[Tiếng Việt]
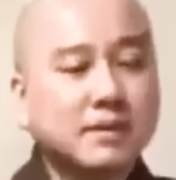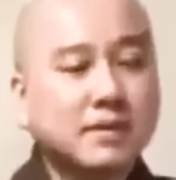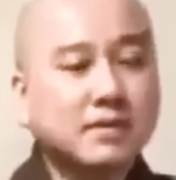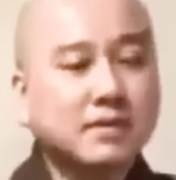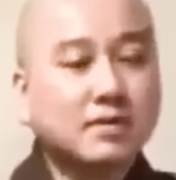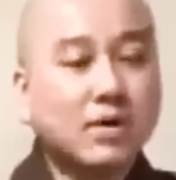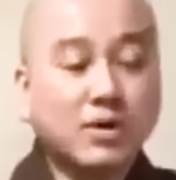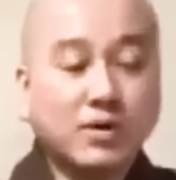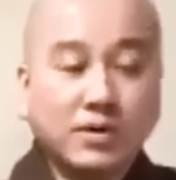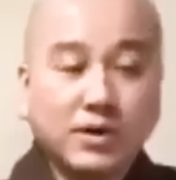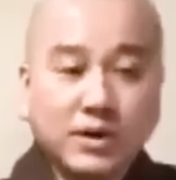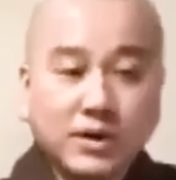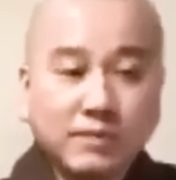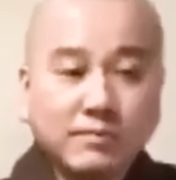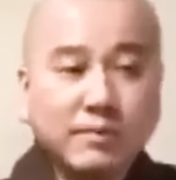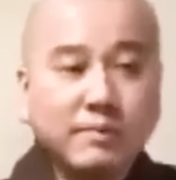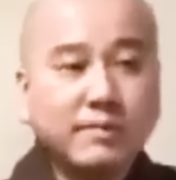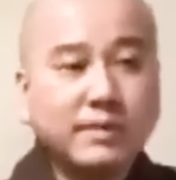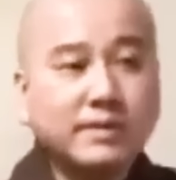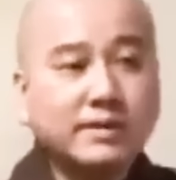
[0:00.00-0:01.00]
Còn nếu
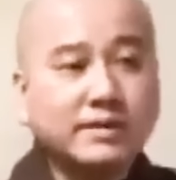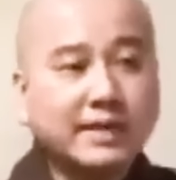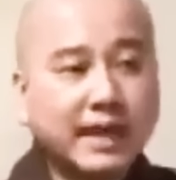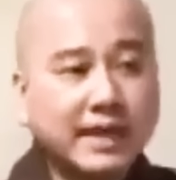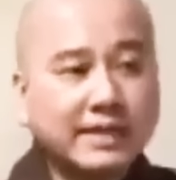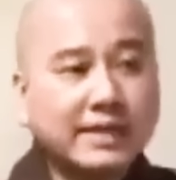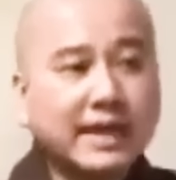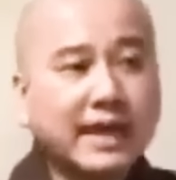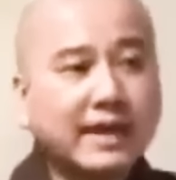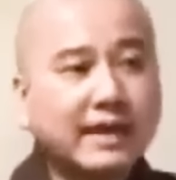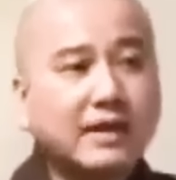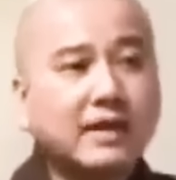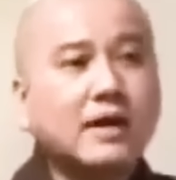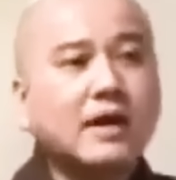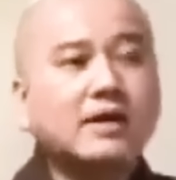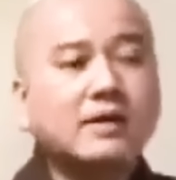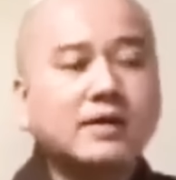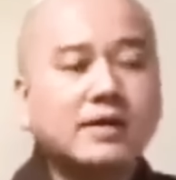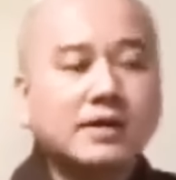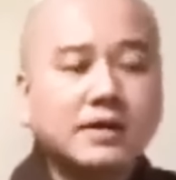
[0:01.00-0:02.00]
mà mình nhẹ nhàng,
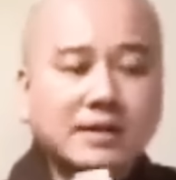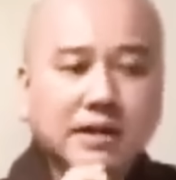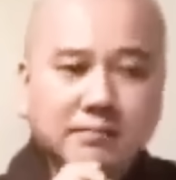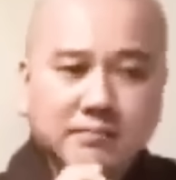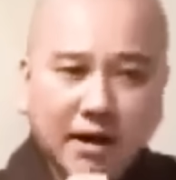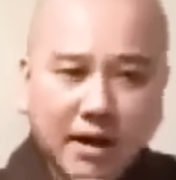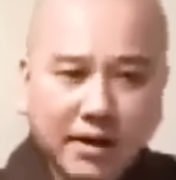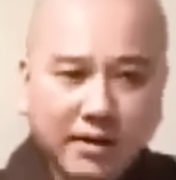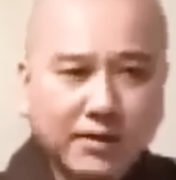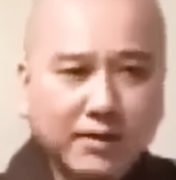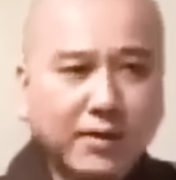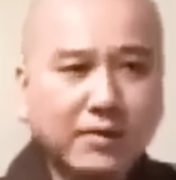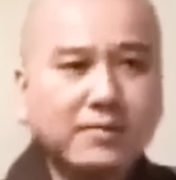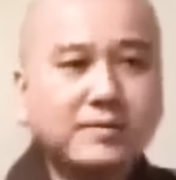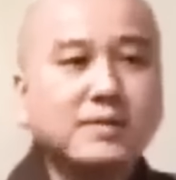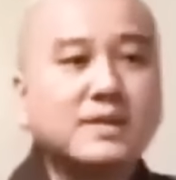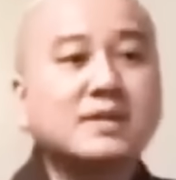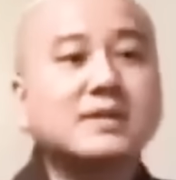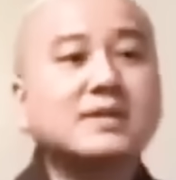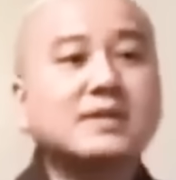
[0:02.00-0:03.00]
người ta bận rộn
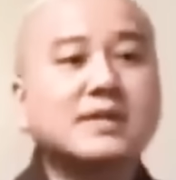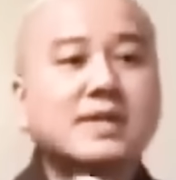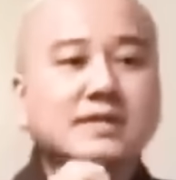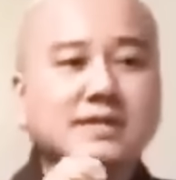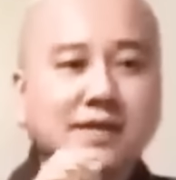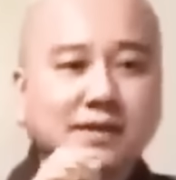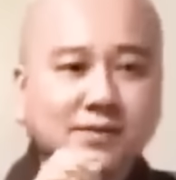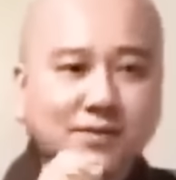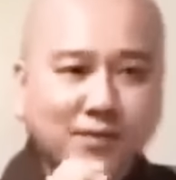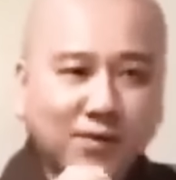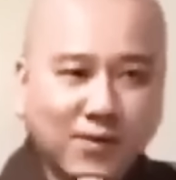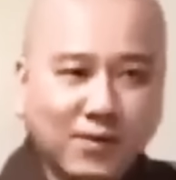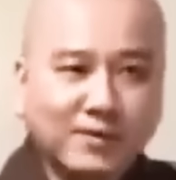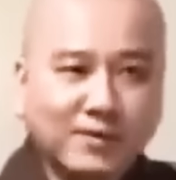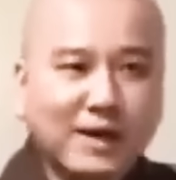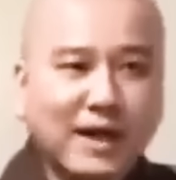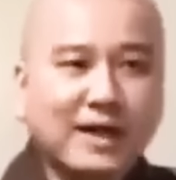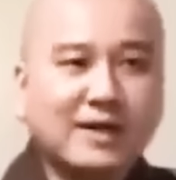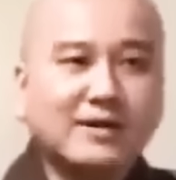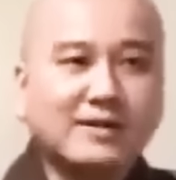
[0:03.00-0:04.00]
nhưng người ta sẽ cố
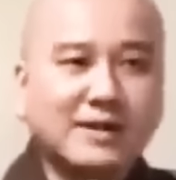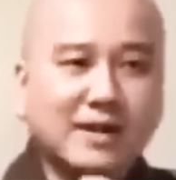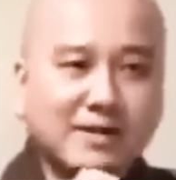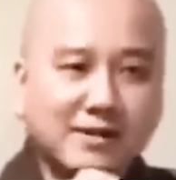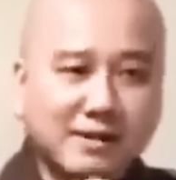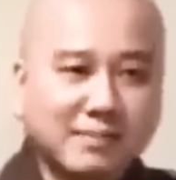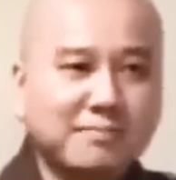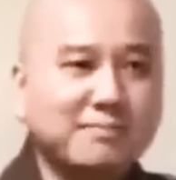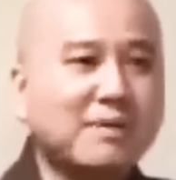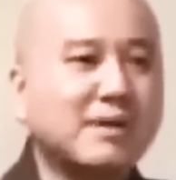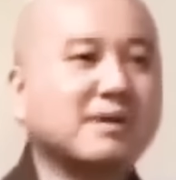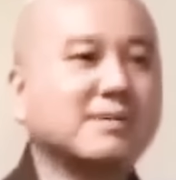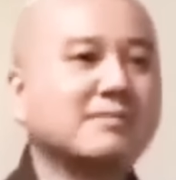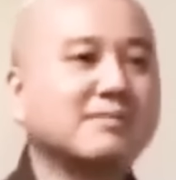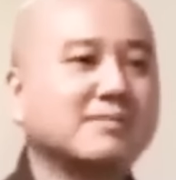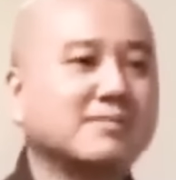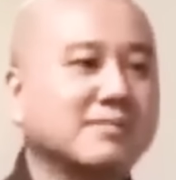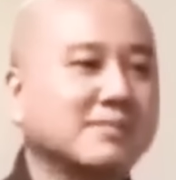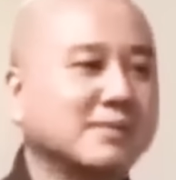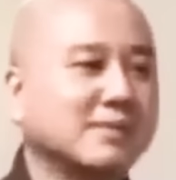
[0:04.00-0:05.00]
gắng, người ta giúp mình.
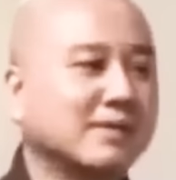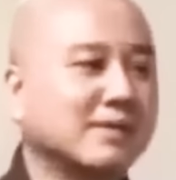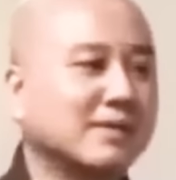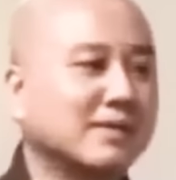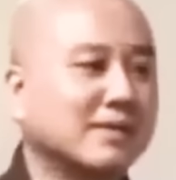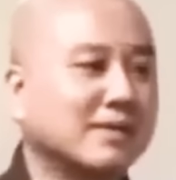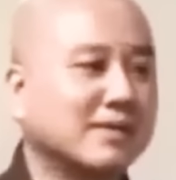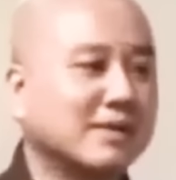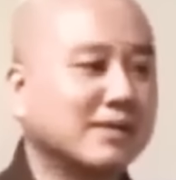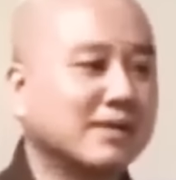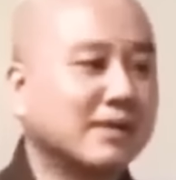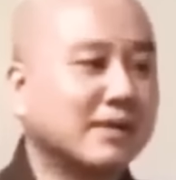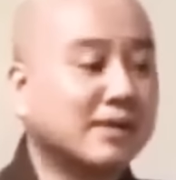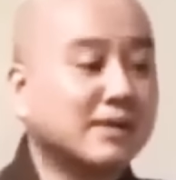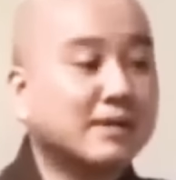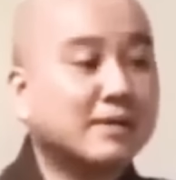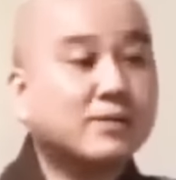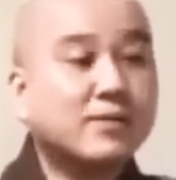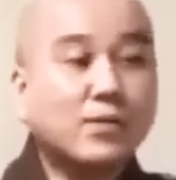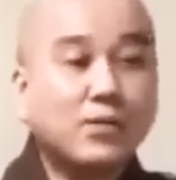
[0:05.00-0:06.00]
Thật
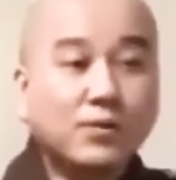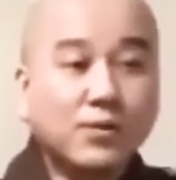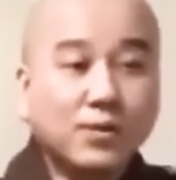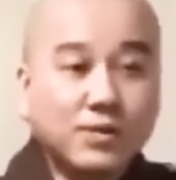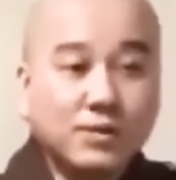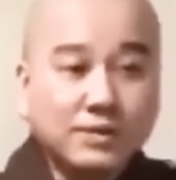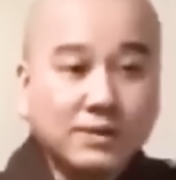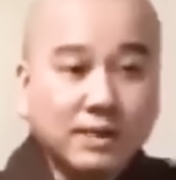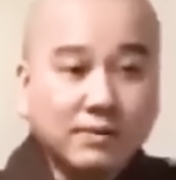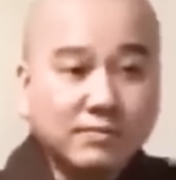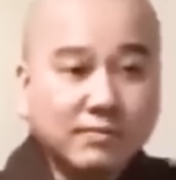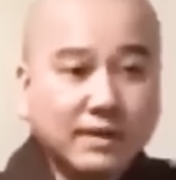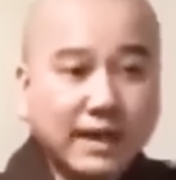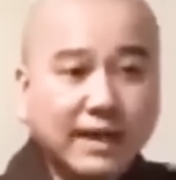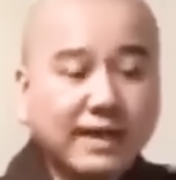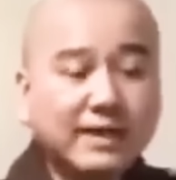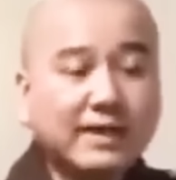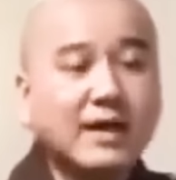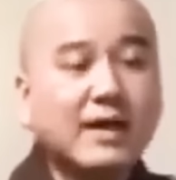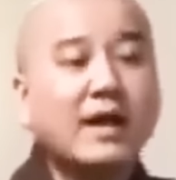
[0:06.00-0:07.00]
ra cuộc, cuộc sống
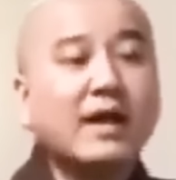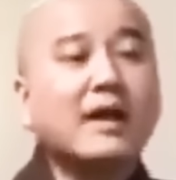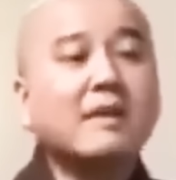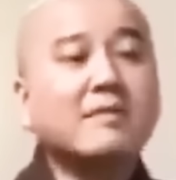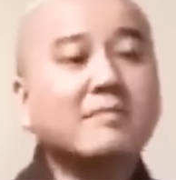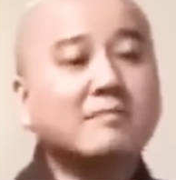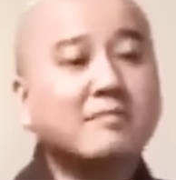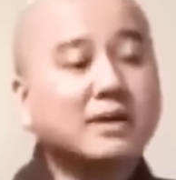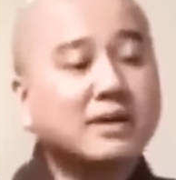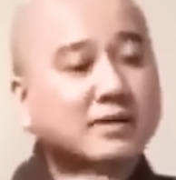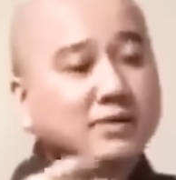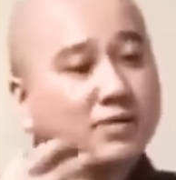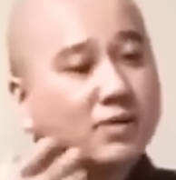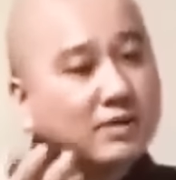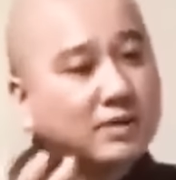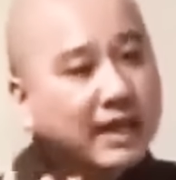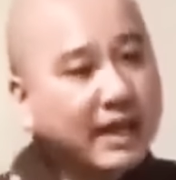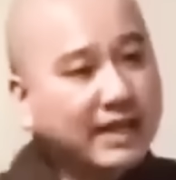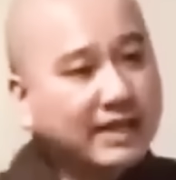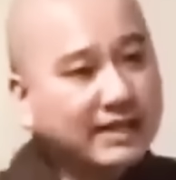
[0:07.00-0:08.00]
này mình có
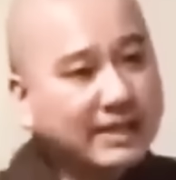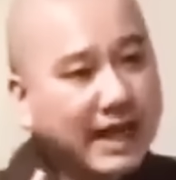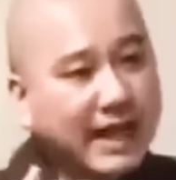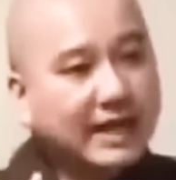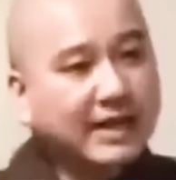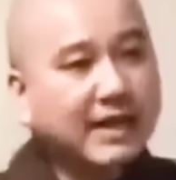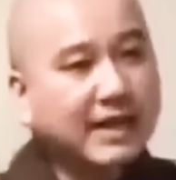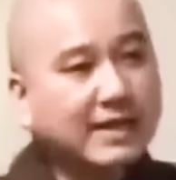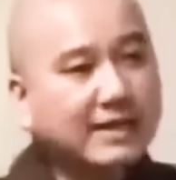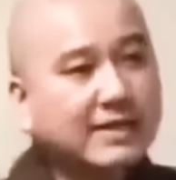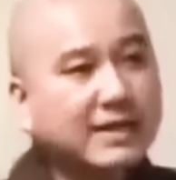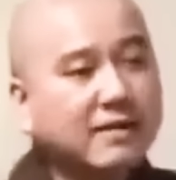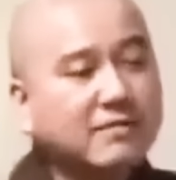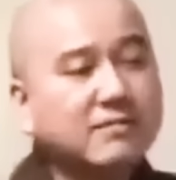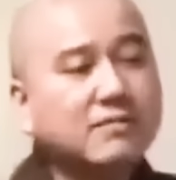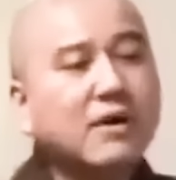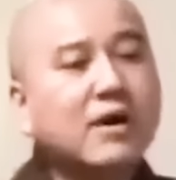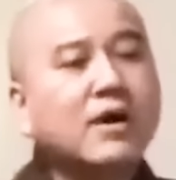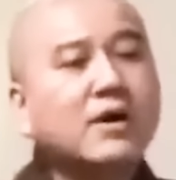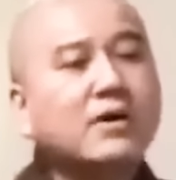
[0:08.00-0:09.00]
thành đạt hay
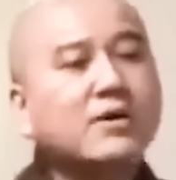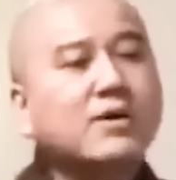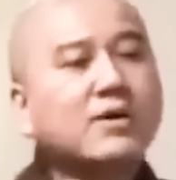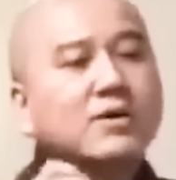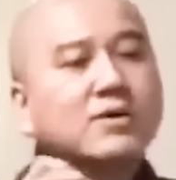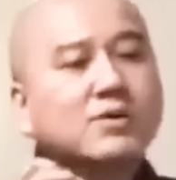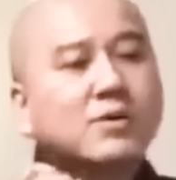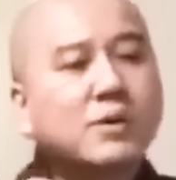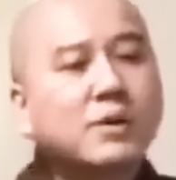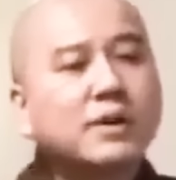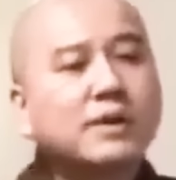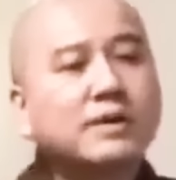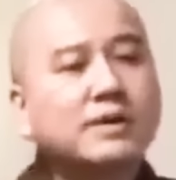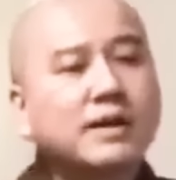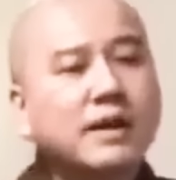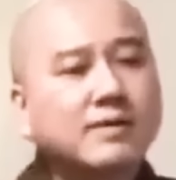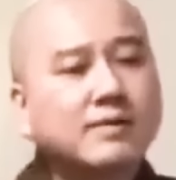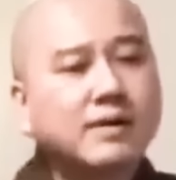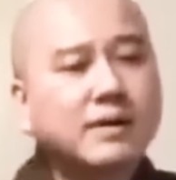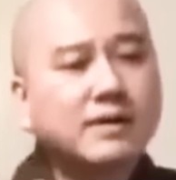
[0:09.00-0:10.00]
không, nó tùy
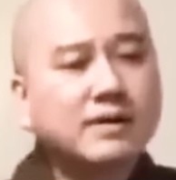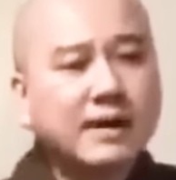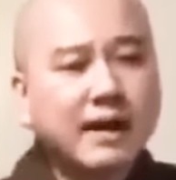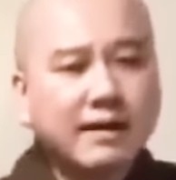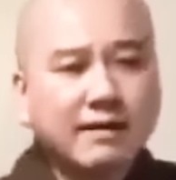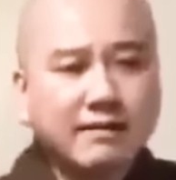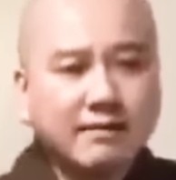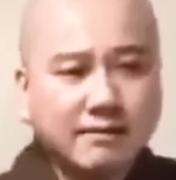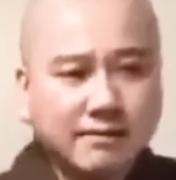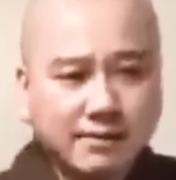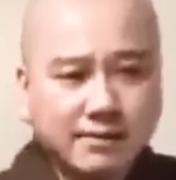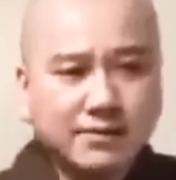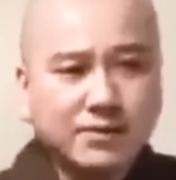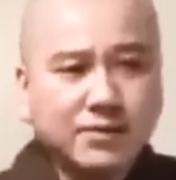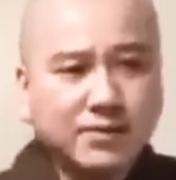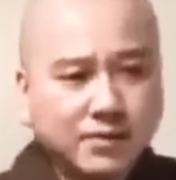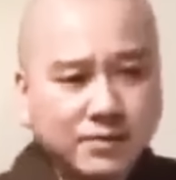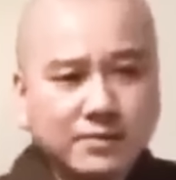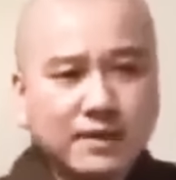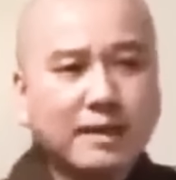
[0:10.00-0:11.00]
theo cái năng lượng
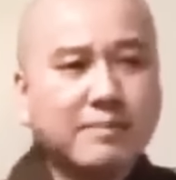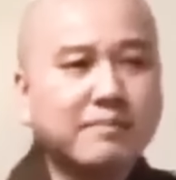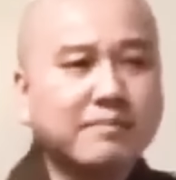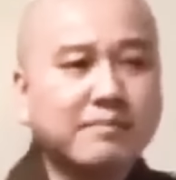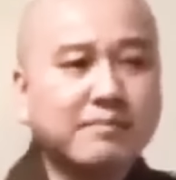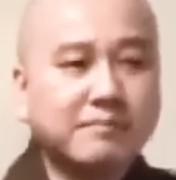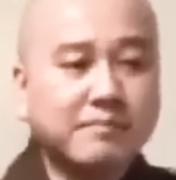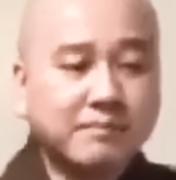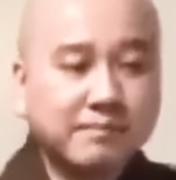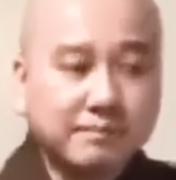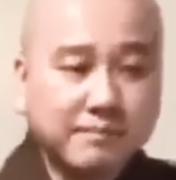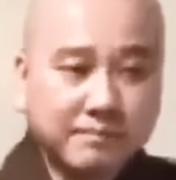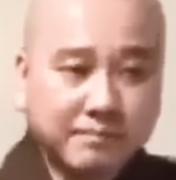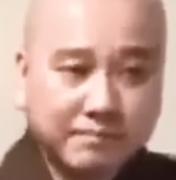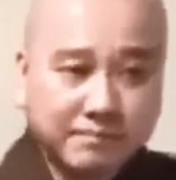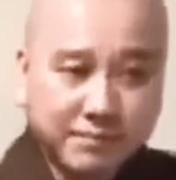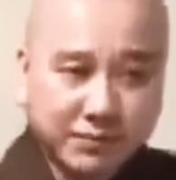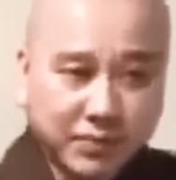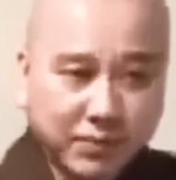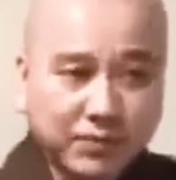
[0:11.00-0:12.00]
tu tập
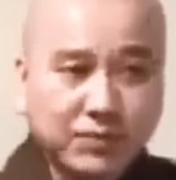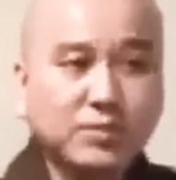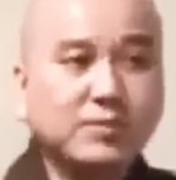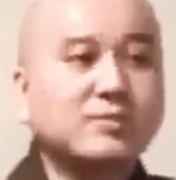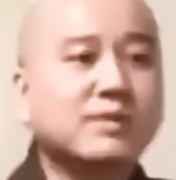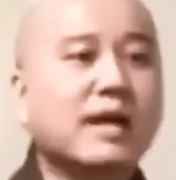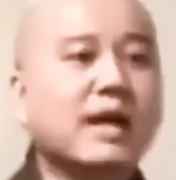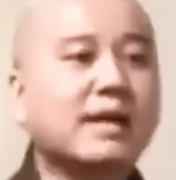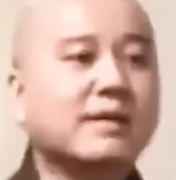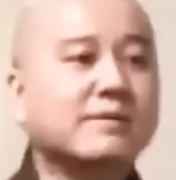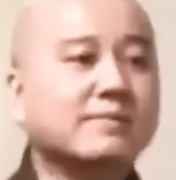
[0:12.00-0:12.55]
của chúng ta.